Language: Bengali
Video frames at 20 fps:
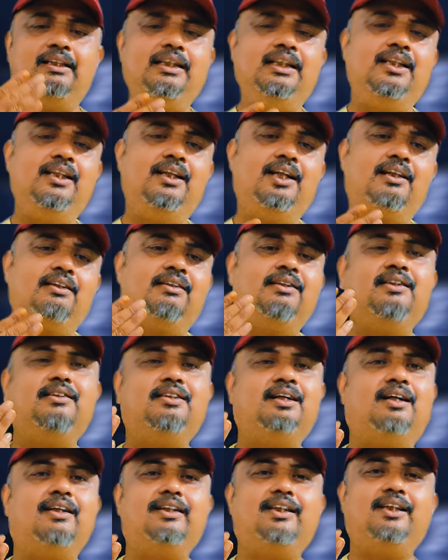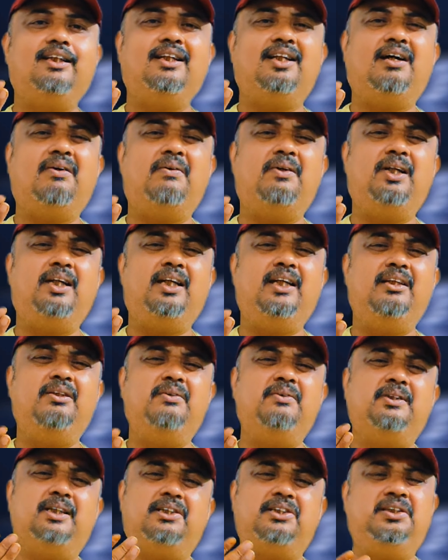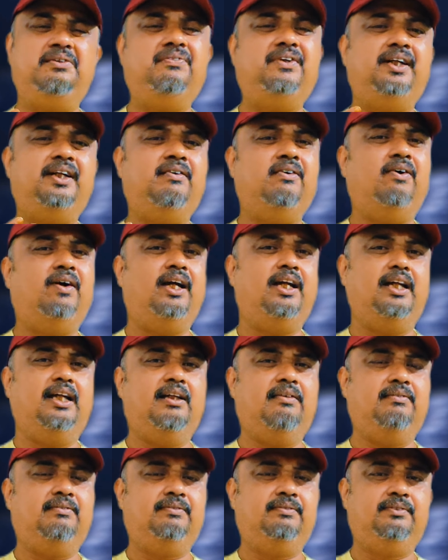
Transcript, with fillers: তিন রাত্রি চার দিন না হলে কিন্তু জাস্টিফাইড হয় না